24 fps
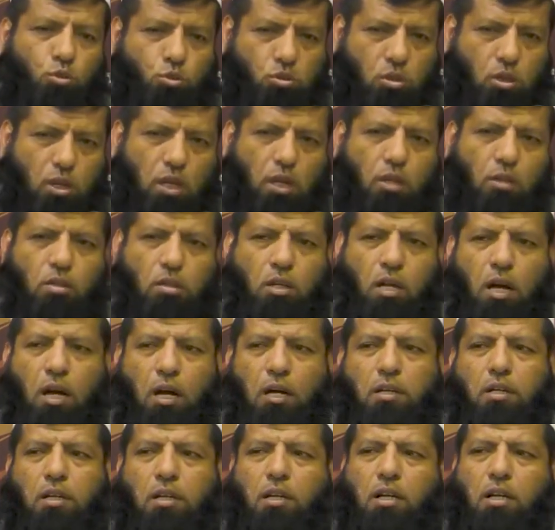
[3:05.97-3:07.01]
दूसरा
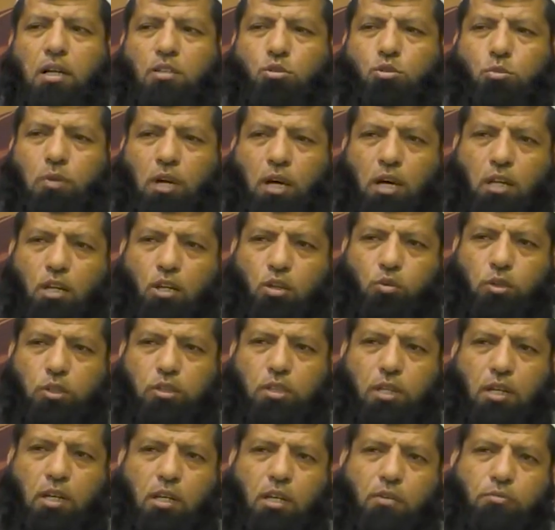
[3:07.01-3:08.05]
आर्डर अल्लाह सुबहाना
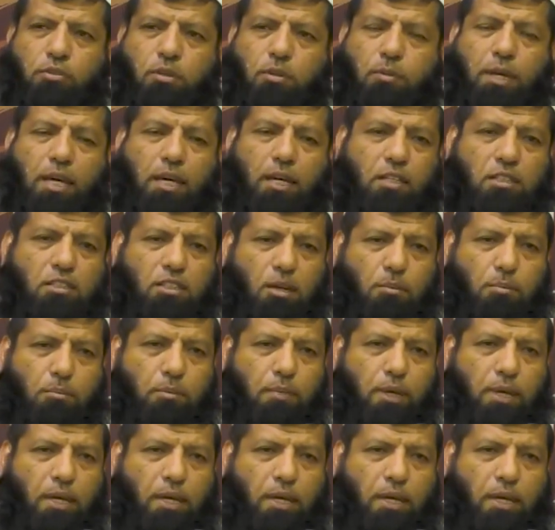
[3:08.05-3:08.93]
हुआ ने फरमाया कि जब